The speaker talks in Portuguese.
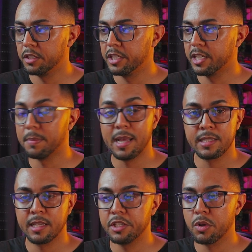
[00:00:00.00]
que indica
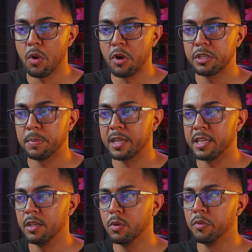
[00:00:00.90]
máscara de corte, para
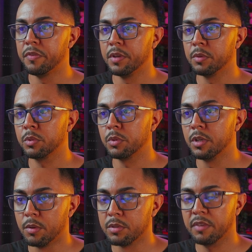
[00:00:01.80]
que o filtro
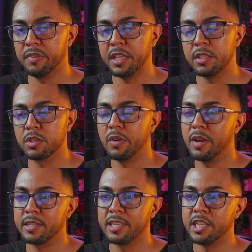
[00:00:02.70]
ou os efeitos
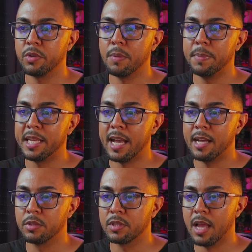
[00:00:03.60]
só sejam
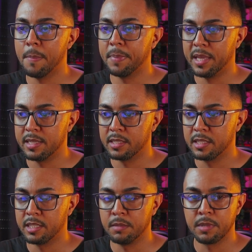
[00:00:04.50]
aplicados apenas em
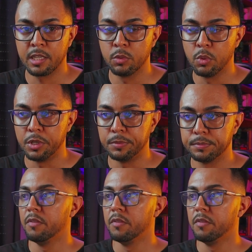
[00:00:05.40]
cima aqui do olho.